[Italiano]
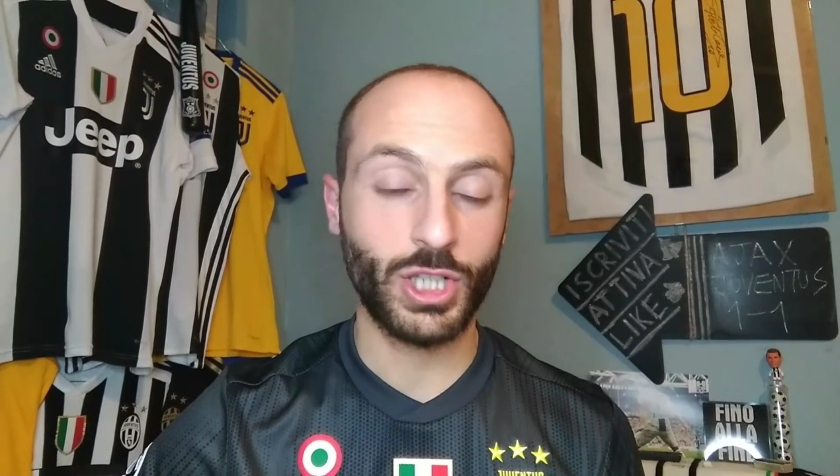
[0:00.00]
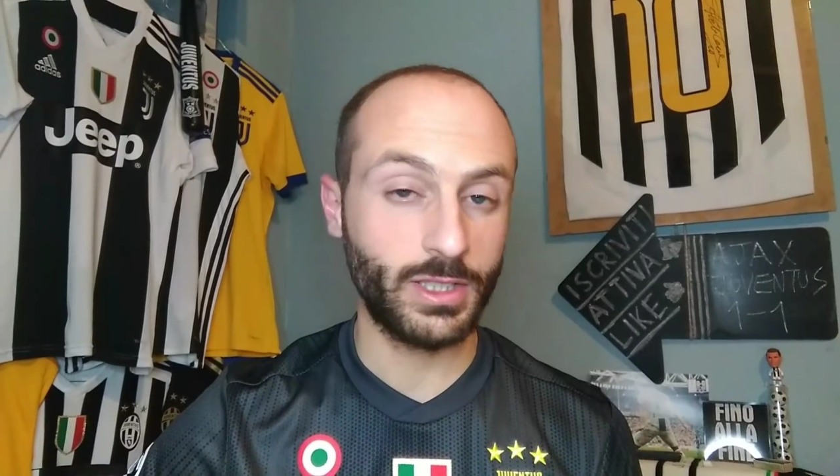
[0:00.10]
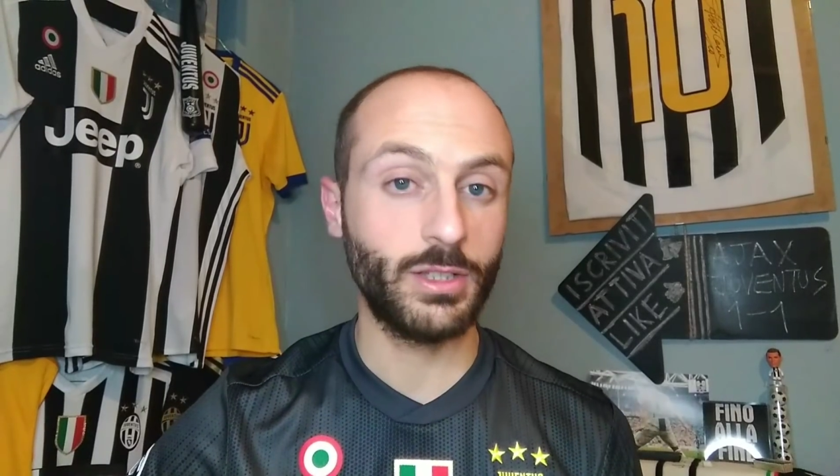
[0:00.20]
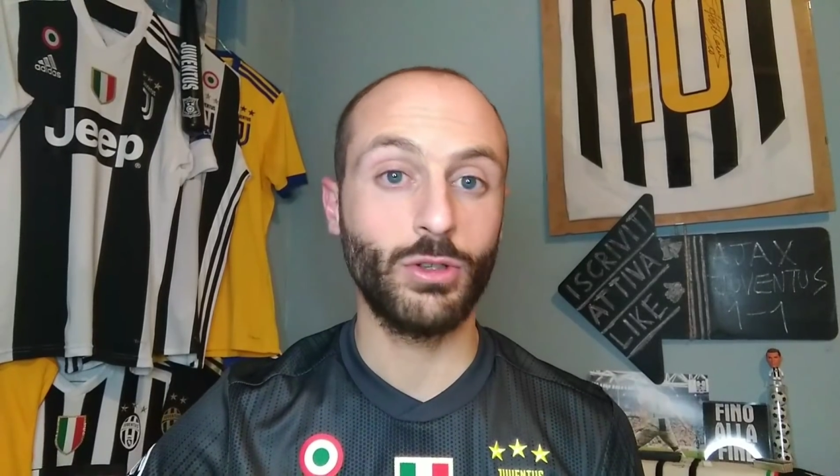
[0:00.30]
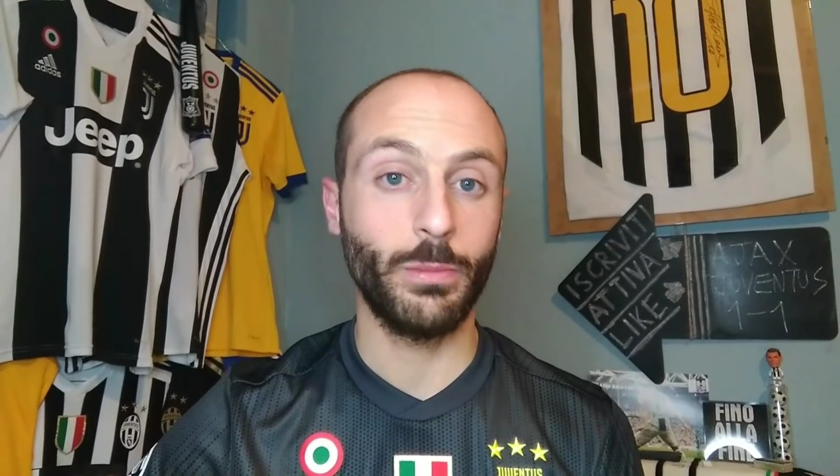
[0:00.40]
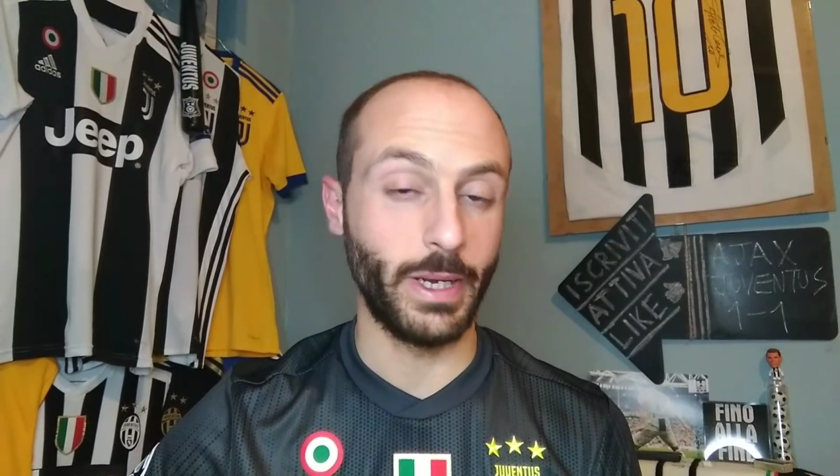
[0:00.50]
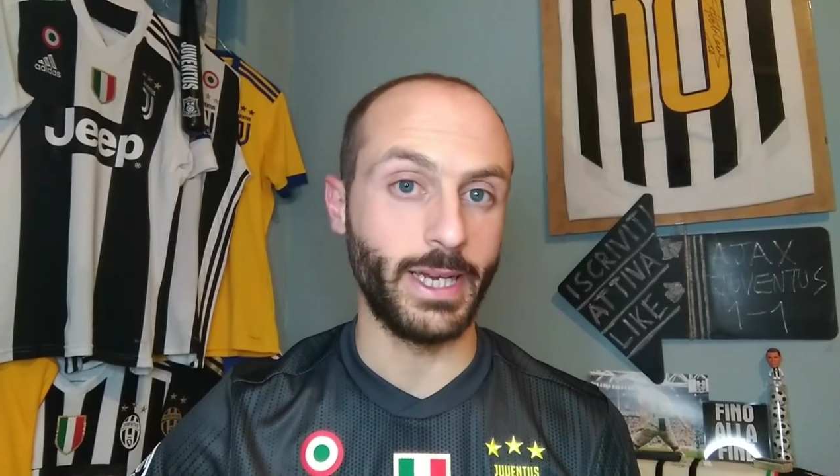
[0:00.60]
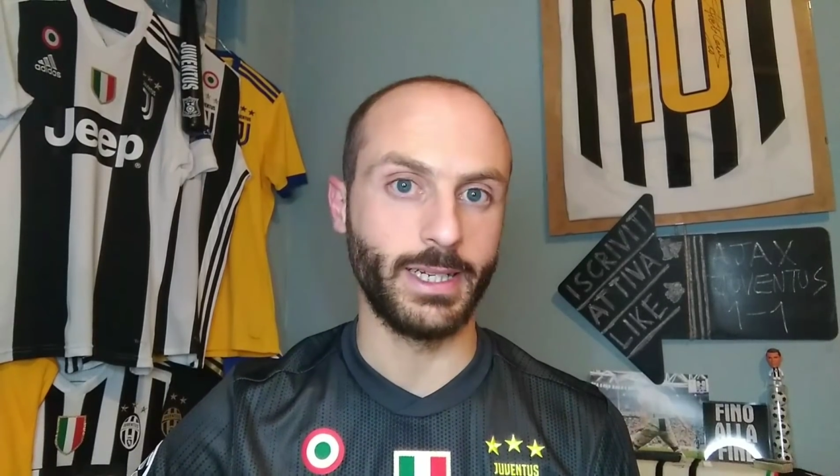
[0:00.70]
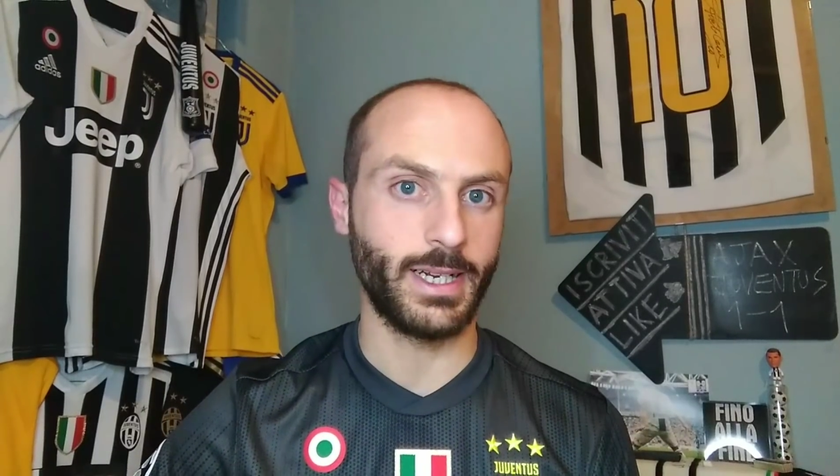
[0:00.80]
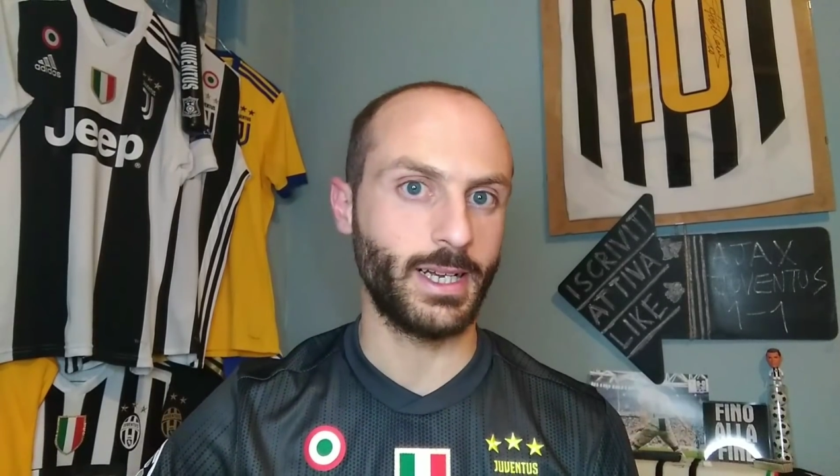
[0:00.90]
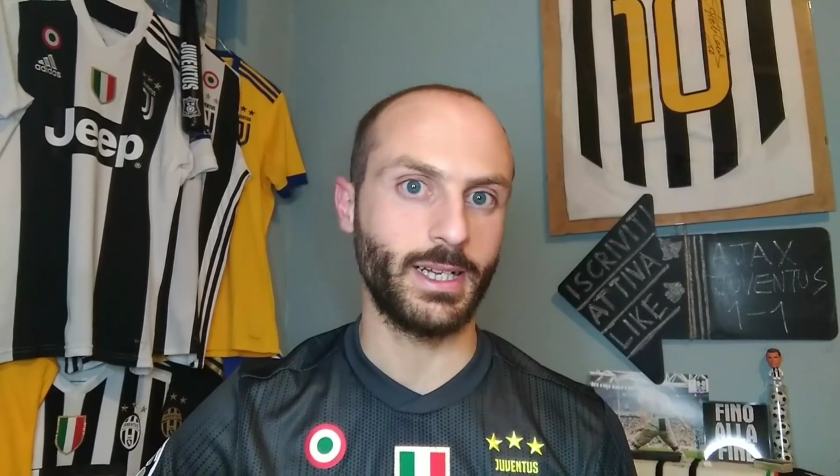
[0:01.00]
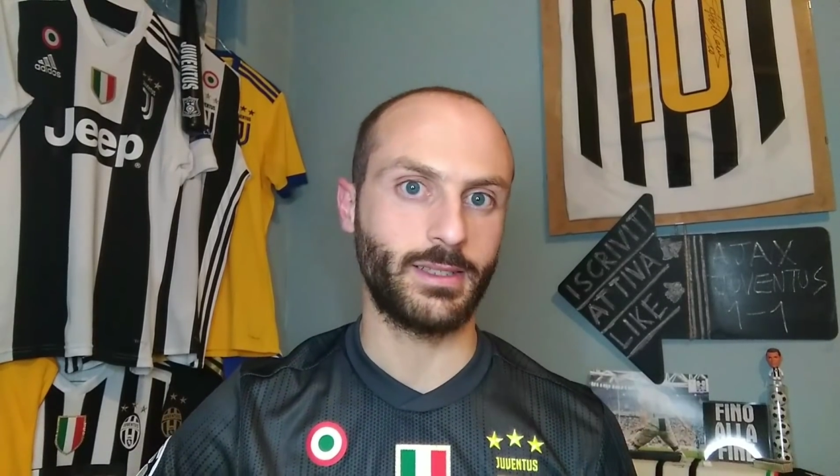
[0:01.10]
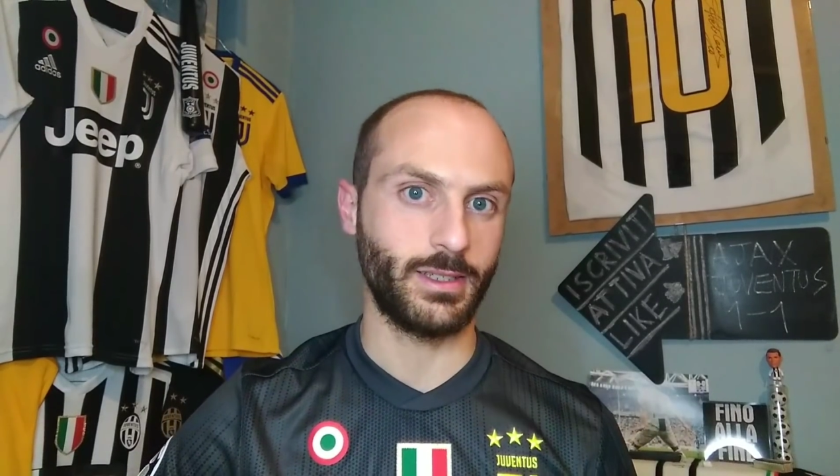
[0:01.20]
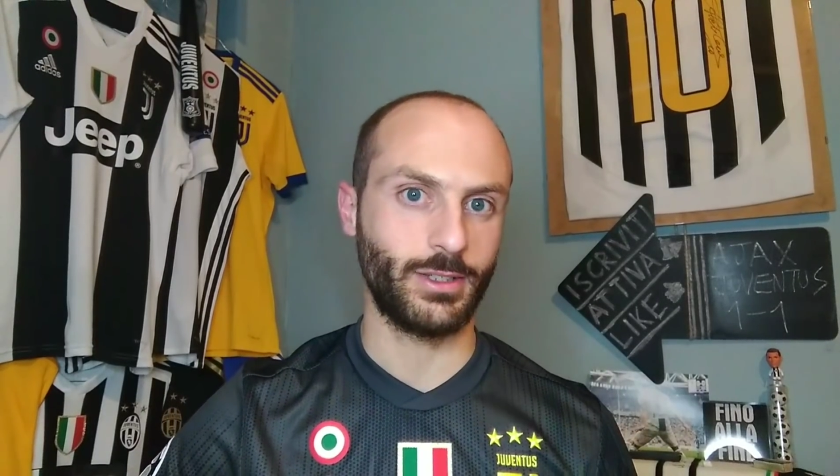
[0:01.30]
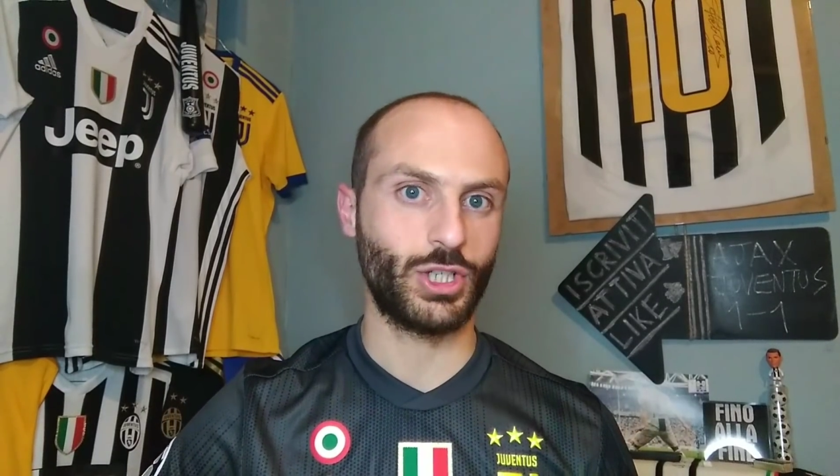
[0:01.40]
ci ha detto bene ragazzi,